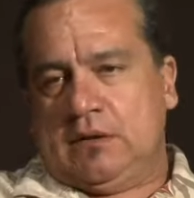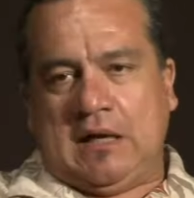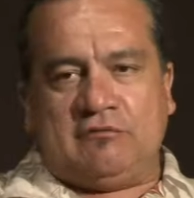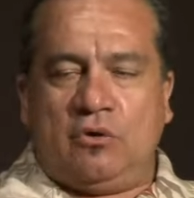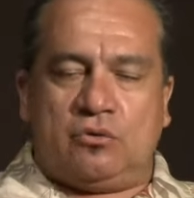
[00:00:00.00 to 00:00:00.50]

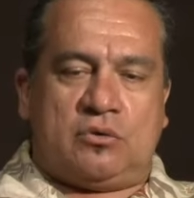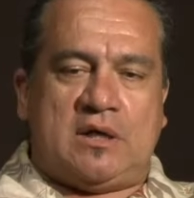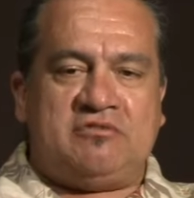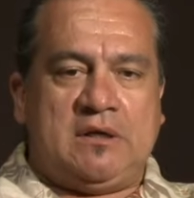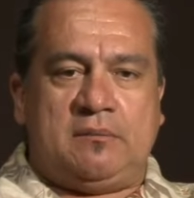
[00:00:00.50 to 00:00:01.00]
Avant, on en
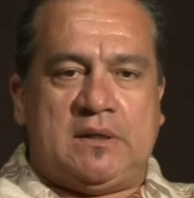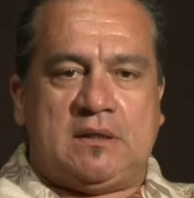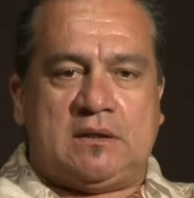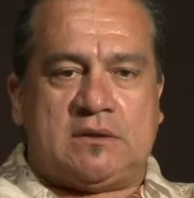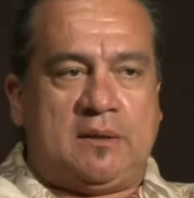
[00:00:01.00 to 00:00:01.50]
avait,
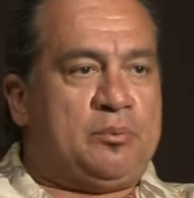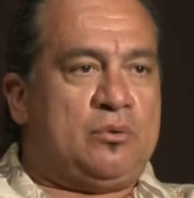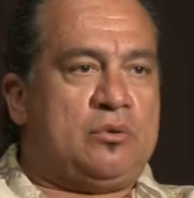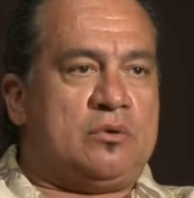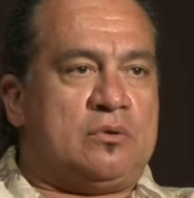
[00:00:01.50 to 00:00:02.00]
mais très peu
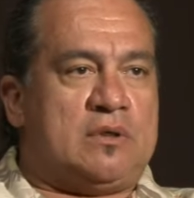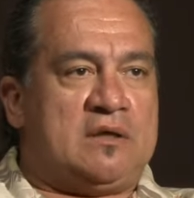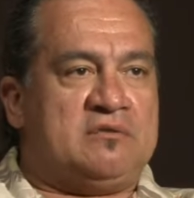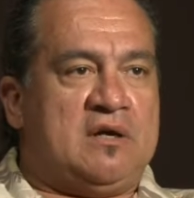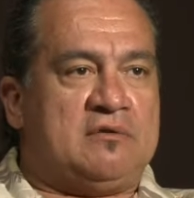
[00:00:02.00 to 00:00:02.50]
euh,
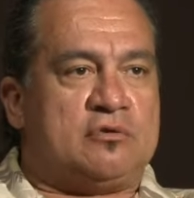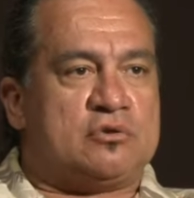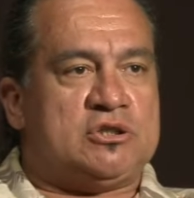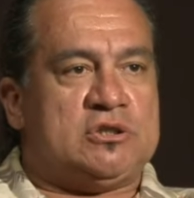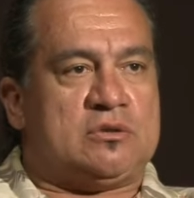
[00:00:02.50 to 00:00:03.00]
arrivé à
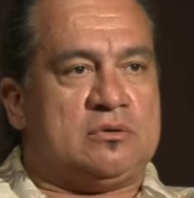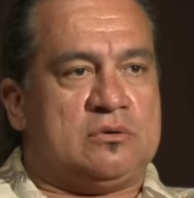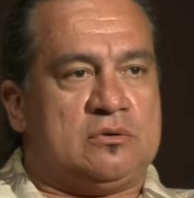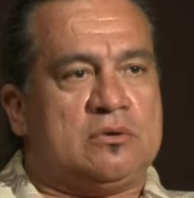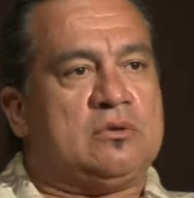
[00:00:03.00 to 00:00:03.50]
franchir
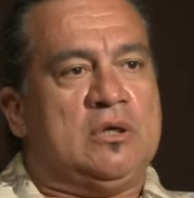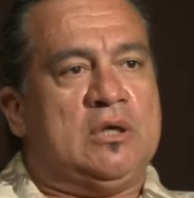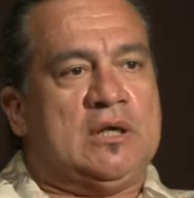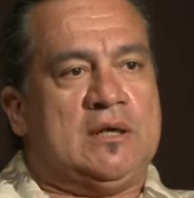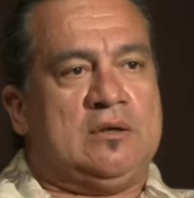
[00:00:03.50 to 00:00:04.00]
euh,
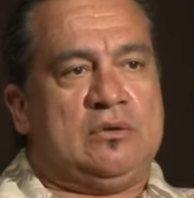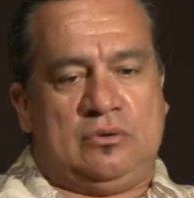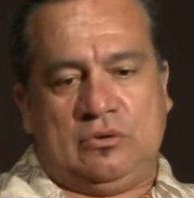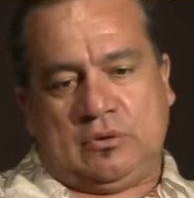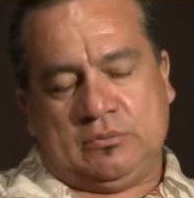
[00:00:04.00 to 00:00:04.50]

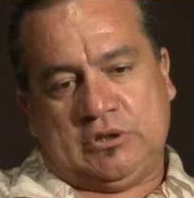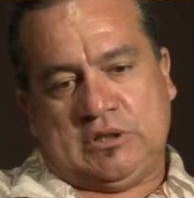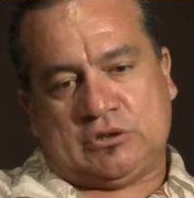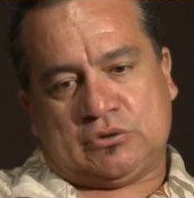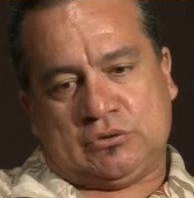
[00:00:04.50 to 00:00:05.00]
euh, le, comment
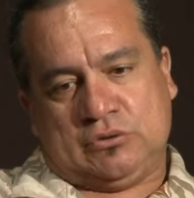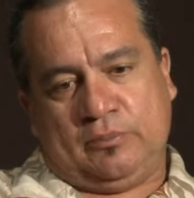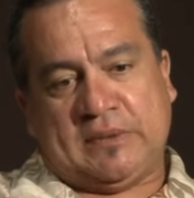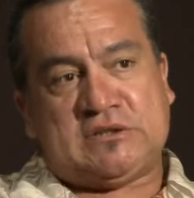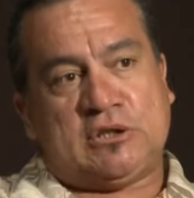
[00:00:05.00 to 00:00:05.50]
dirais-je, le
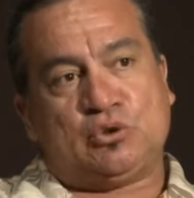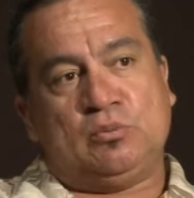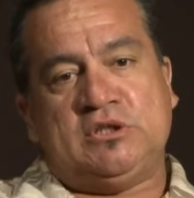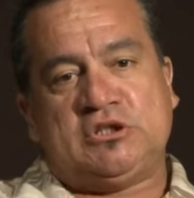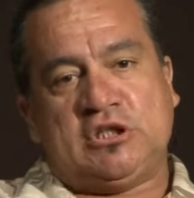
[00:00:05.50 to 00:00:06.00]
passage
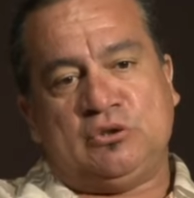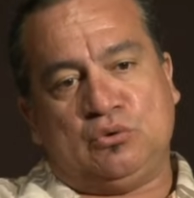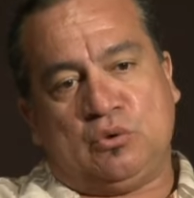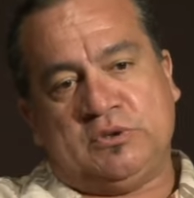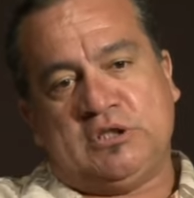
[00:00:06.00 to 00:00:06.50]
obligé
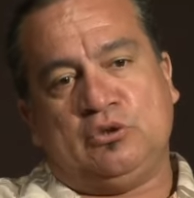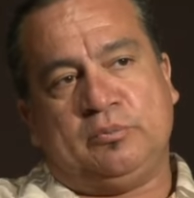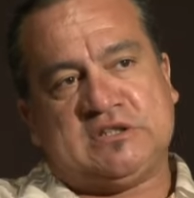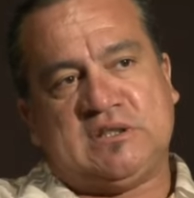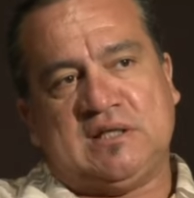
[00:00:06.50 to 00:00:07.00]
du comité de
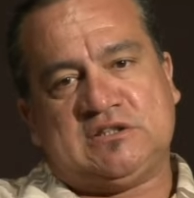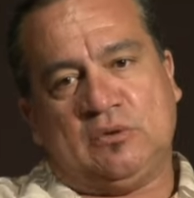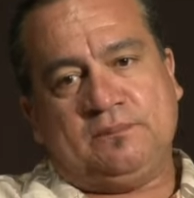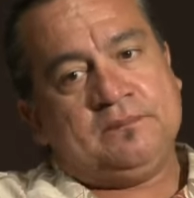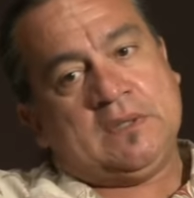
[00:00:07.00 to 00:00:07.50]

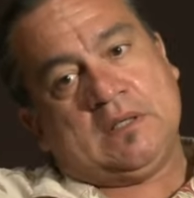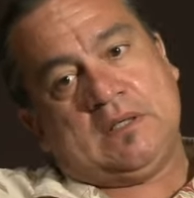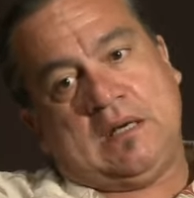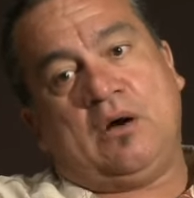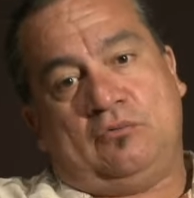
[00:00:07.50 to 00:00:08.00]
présélection.
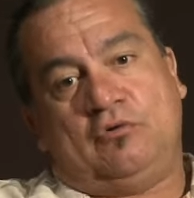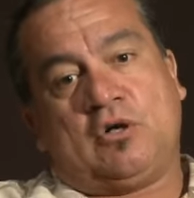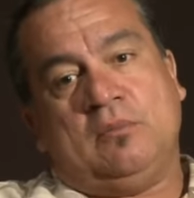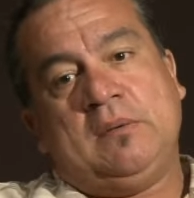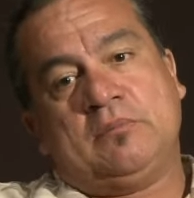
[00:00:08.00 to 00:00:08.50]
Là, on voit
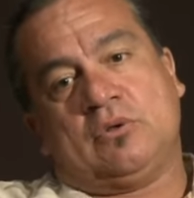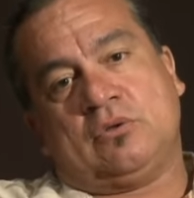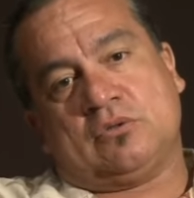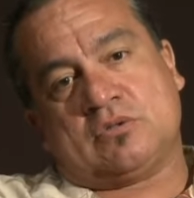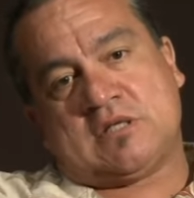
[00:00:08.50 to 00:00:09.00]
quand même
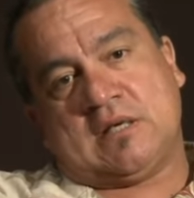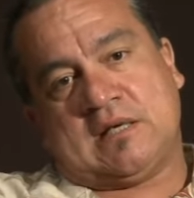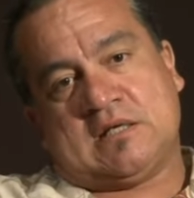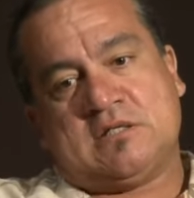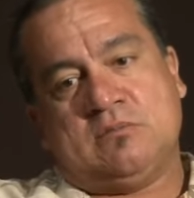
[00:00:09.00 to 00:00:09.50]
que c'est
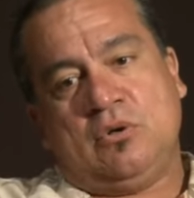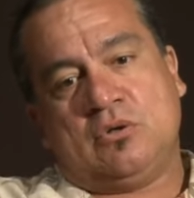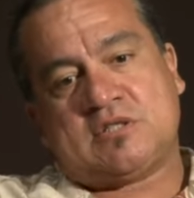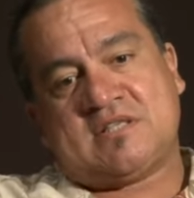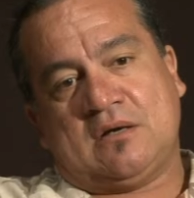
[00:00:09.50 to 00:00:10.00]

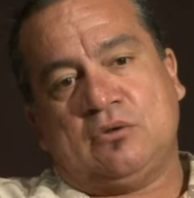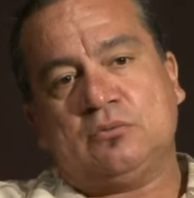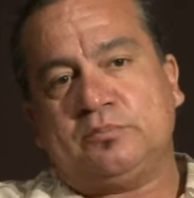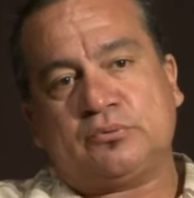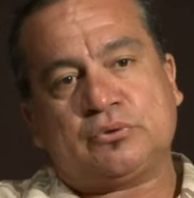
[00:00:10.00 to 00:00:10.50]
quasiment
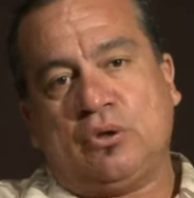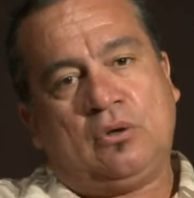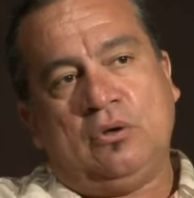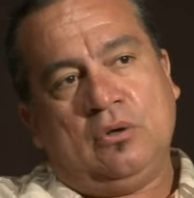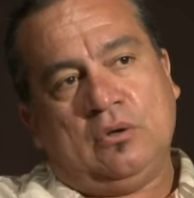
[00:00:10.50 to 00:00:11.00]
50%